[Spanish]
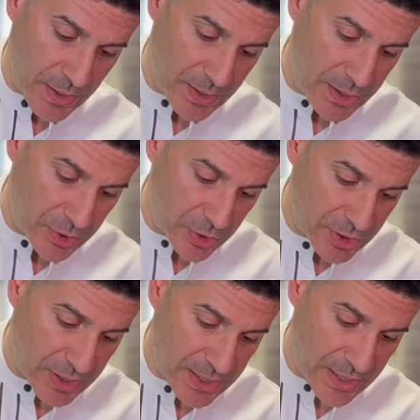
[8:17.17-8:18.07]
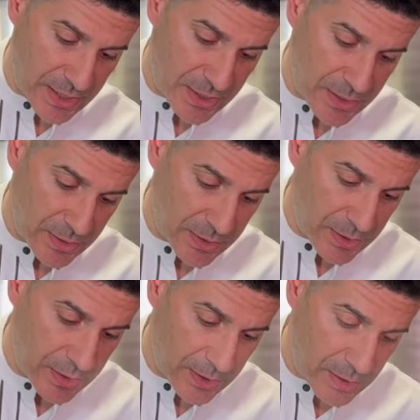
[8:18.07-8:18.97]
y esto sería
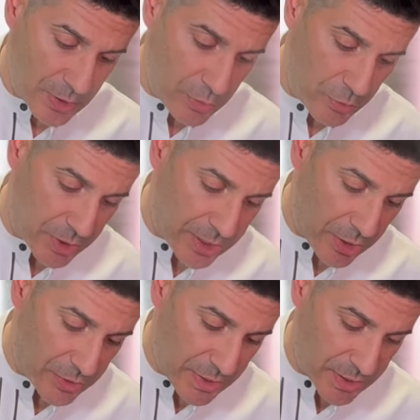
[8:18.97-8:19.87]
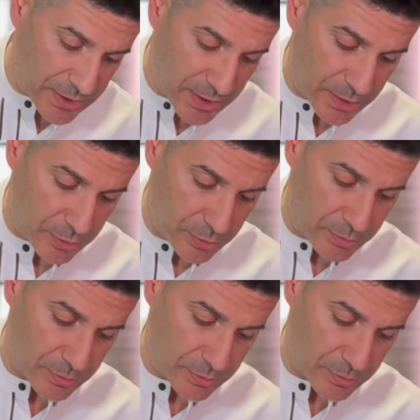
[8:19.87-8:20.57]
nuestra olla de San Antón.